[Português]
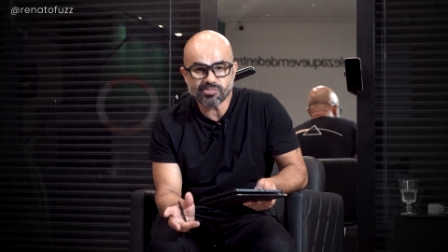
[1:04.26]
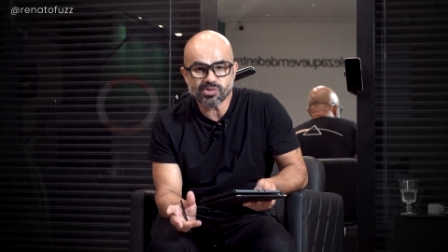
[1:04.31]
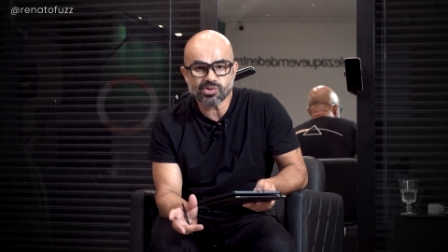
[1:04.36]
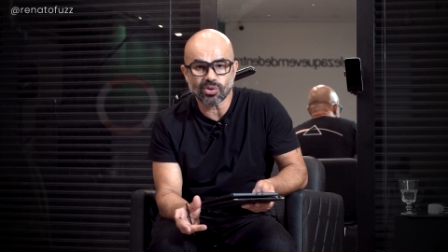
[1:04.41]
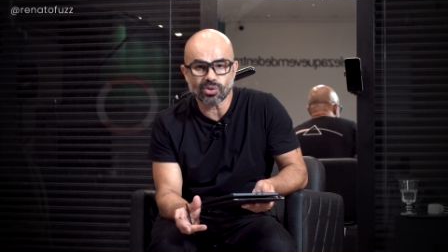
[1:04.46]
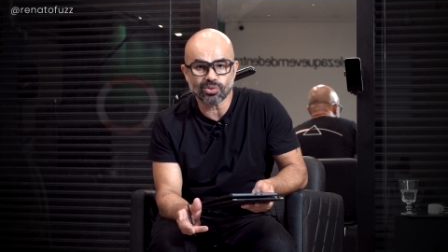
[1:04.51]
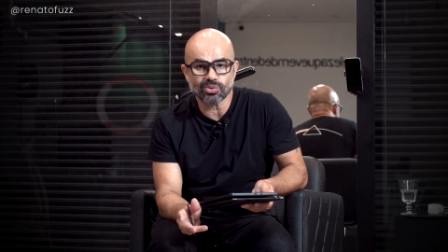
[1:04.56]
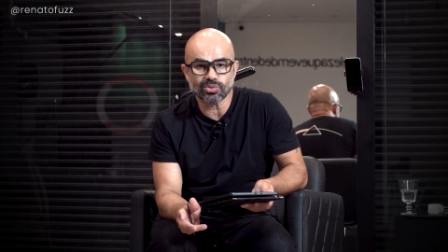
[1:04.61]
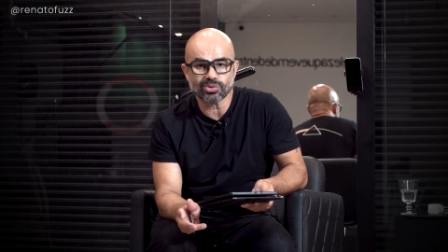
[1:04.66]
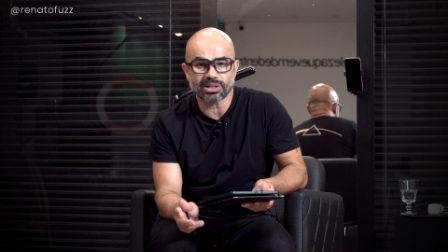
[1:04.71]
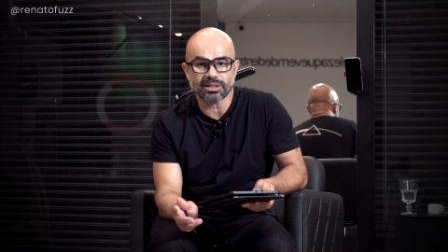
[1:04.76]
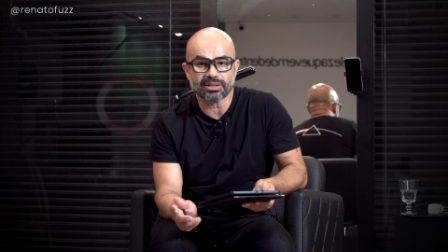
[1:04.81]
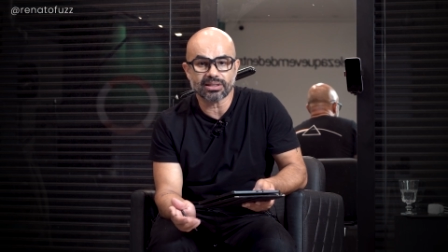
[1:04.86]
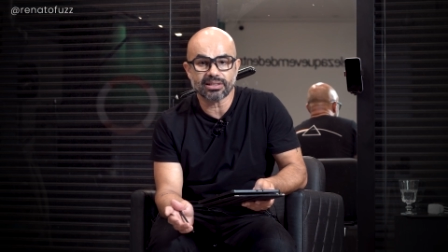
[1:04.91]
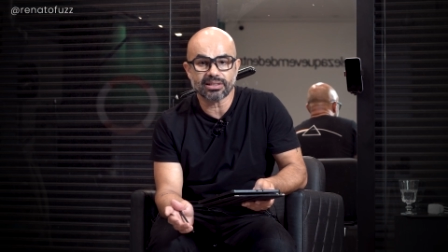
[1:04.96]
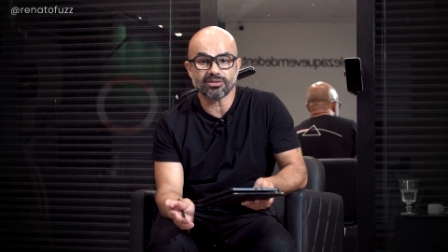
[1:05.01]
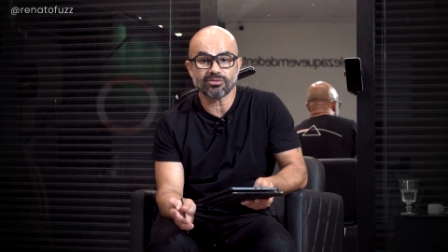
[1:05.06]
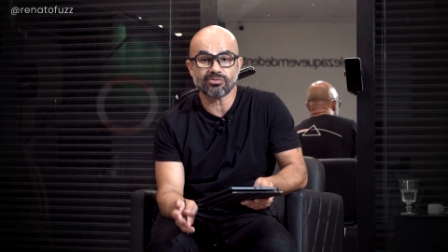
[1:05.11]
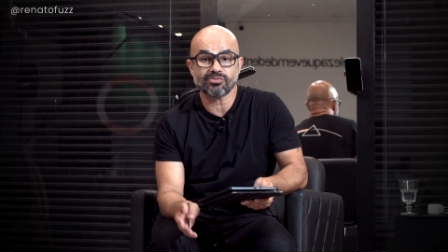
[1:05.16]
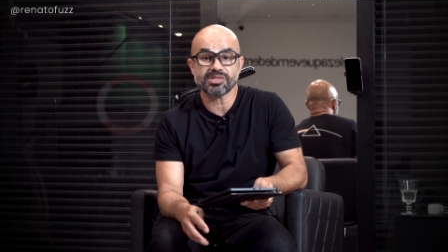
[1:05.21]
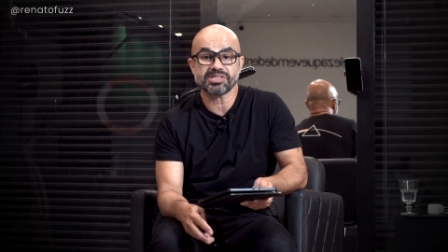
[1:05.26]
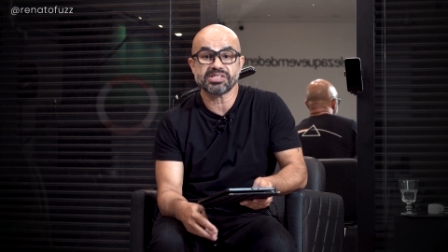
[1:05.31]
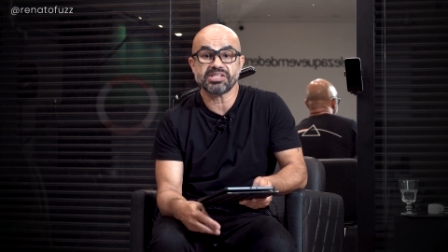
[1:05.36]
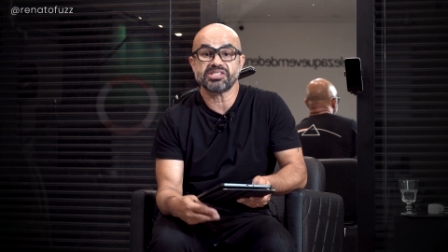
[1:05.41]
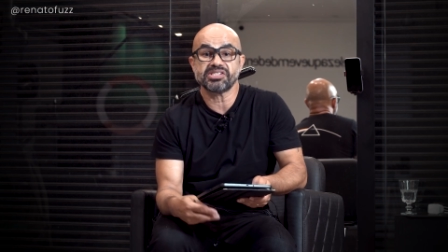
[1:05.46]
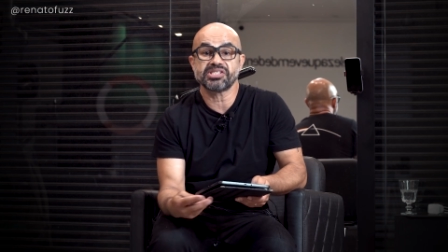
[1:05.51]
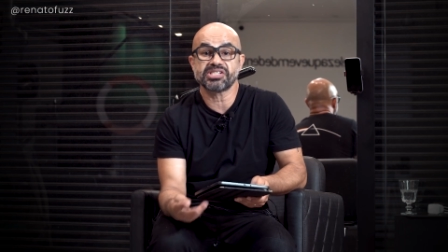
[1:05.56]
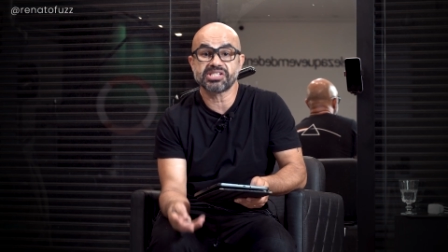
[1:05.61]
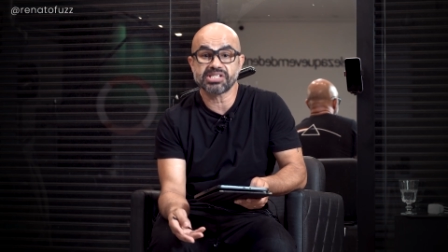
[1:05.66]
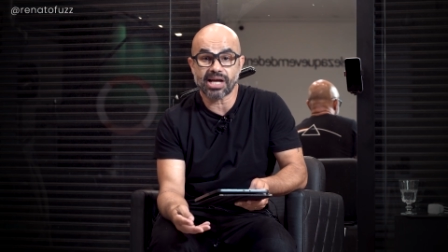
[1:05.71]
absoluta daquilo que
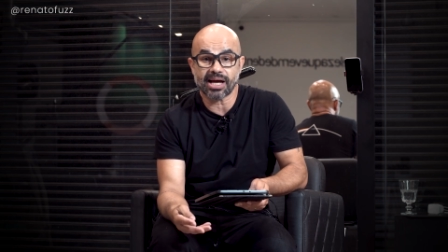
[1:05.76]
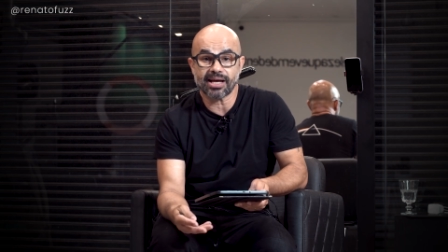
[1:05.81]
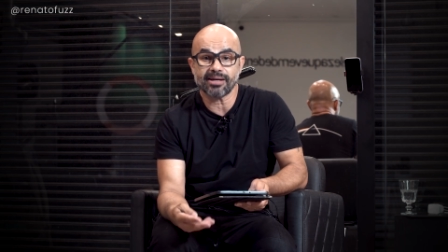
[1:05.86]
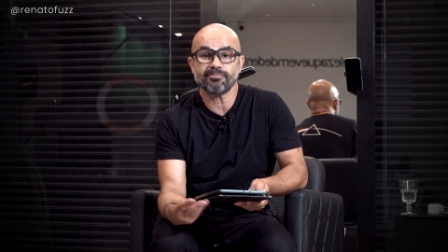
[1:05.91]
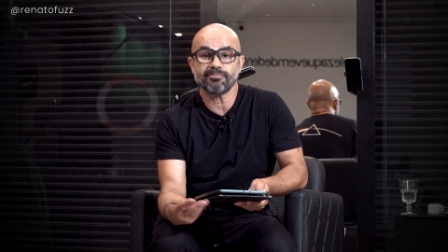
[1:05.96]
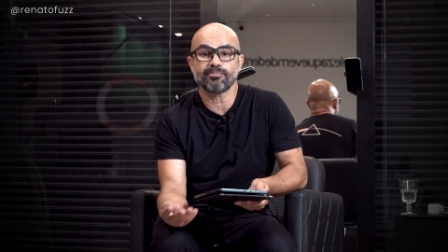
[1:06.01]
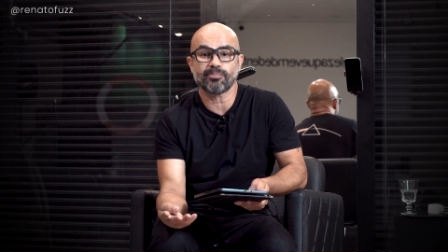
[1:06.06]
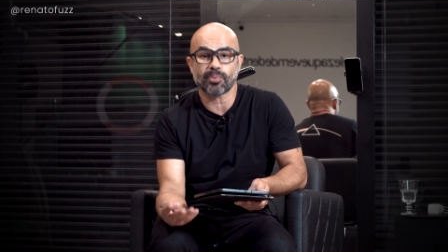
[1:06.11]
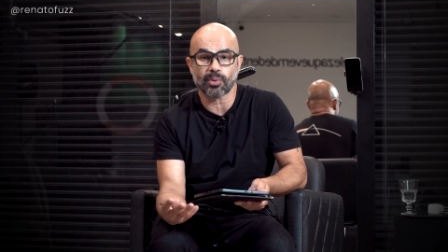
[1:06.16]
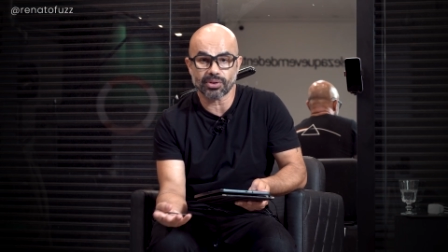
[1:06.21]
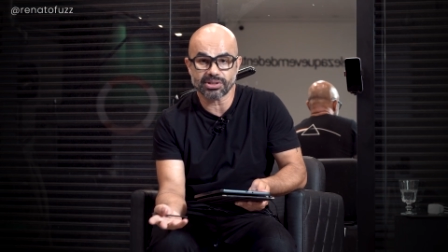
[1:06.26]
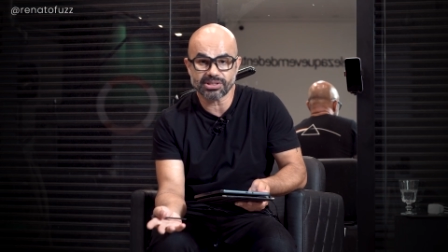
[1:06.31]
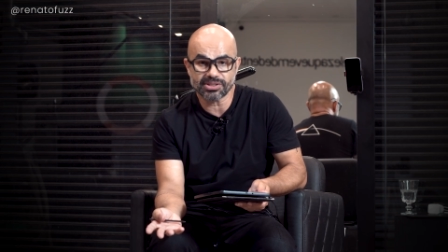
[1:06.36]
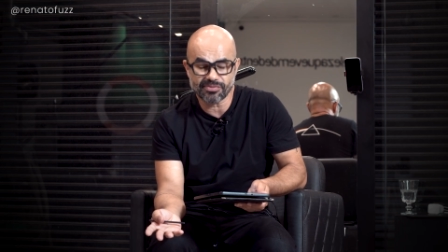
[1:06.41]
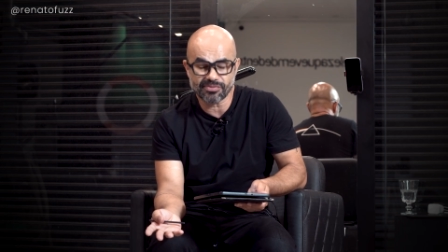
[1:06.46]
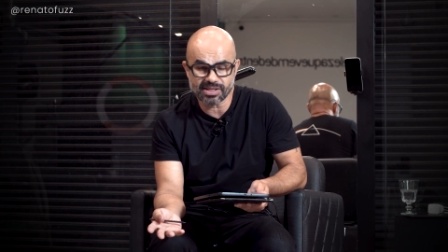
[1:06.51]
você já pode